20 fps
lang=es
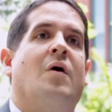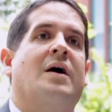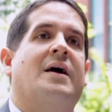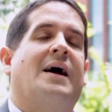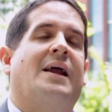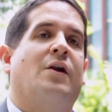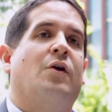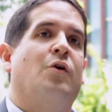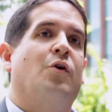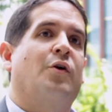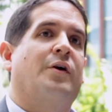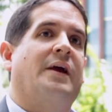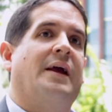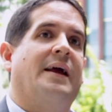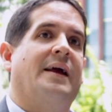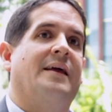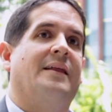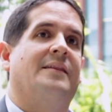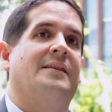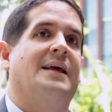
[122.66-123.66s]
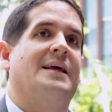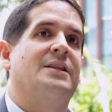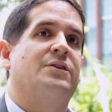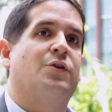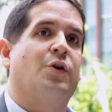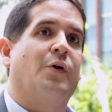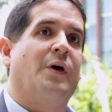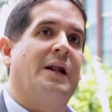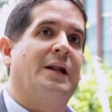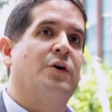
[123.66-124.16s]
Juan Carlos, lo que
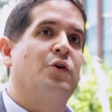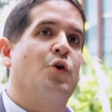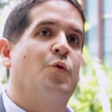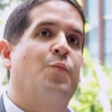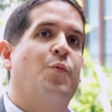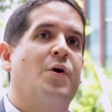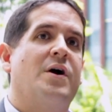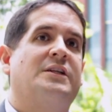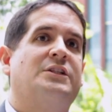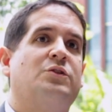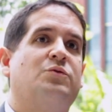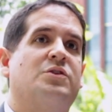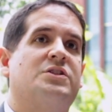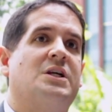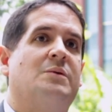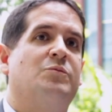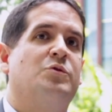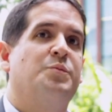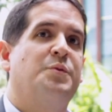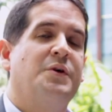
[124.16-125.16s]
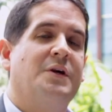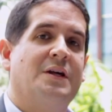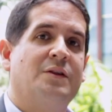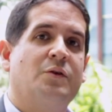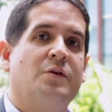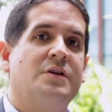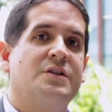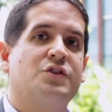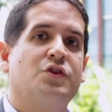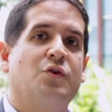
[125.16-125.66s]
dentro del grupo éxito estamos
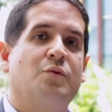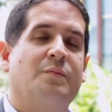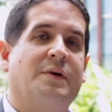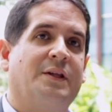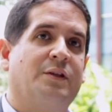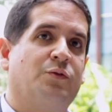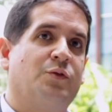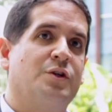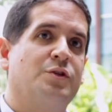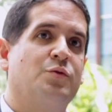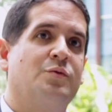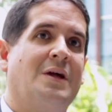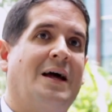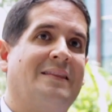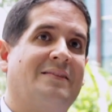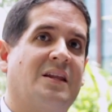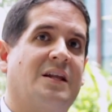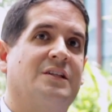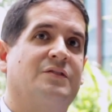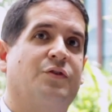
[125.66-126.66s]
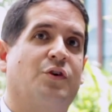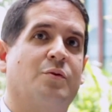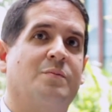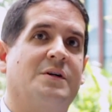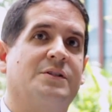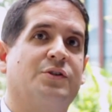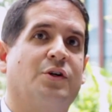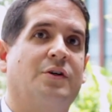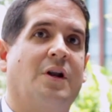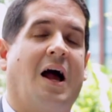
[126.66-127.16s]
viviendo en este momento es una
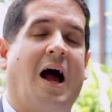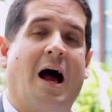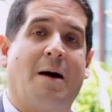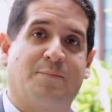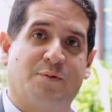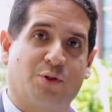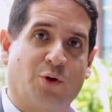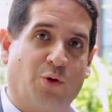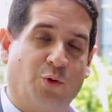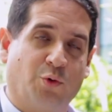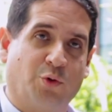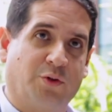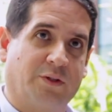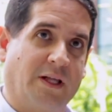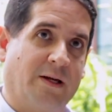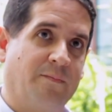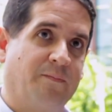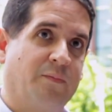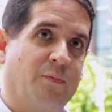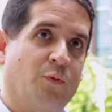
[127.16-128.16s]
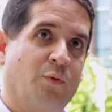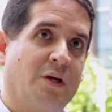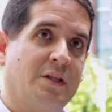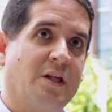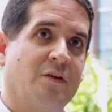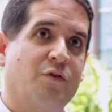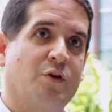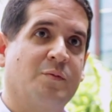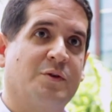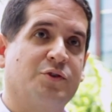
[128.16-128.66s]
transformación absoluta, una
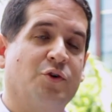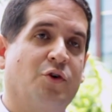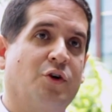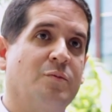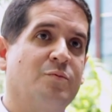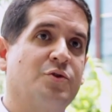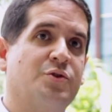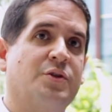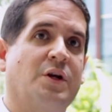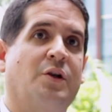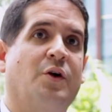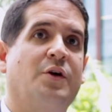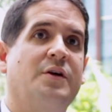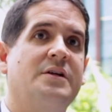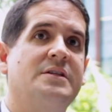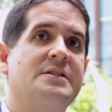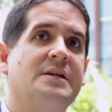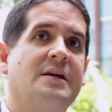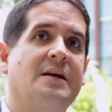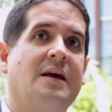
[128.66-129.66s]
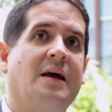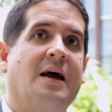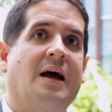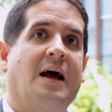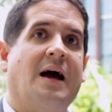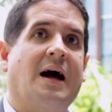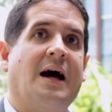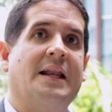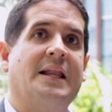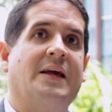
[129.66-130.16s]
transformación, como usted lo dice,
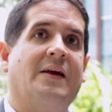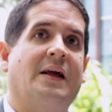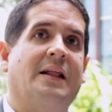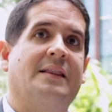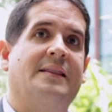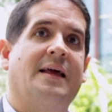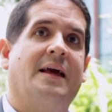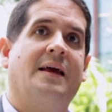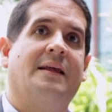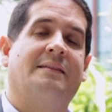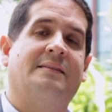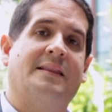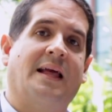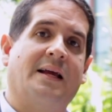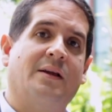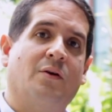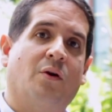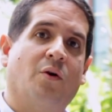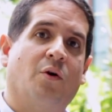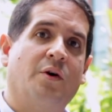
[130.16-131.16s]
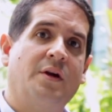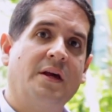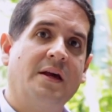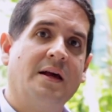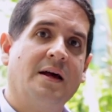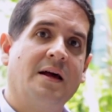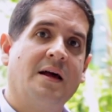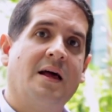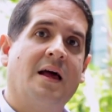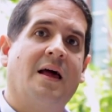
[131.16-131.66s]
a nivel de
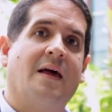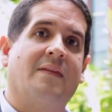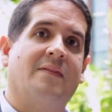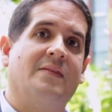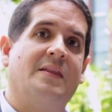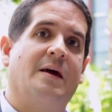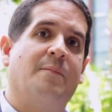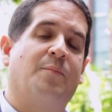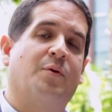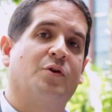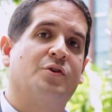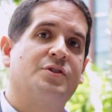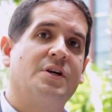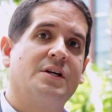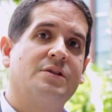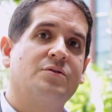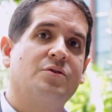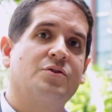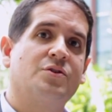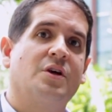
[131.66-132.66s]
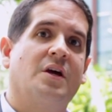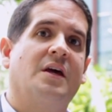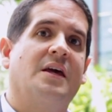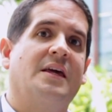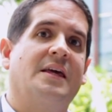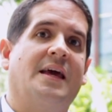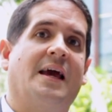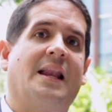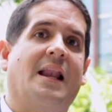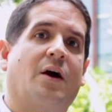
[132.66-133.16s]
tecnología, de procesos
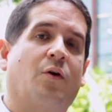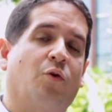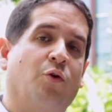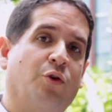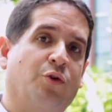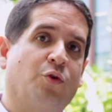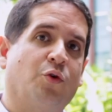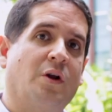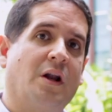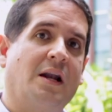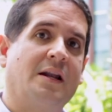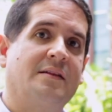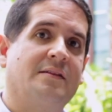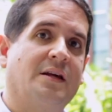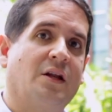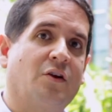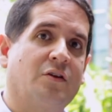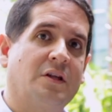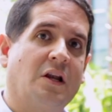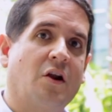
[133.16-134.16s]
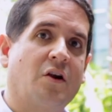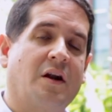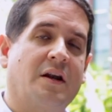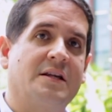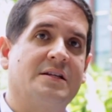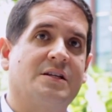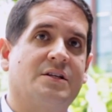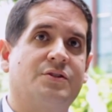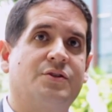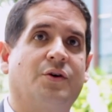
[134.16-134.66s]
y de la cultura al interior de la
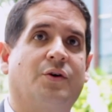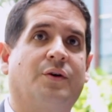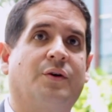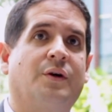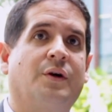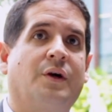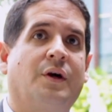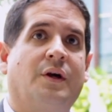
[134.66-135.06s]
organización.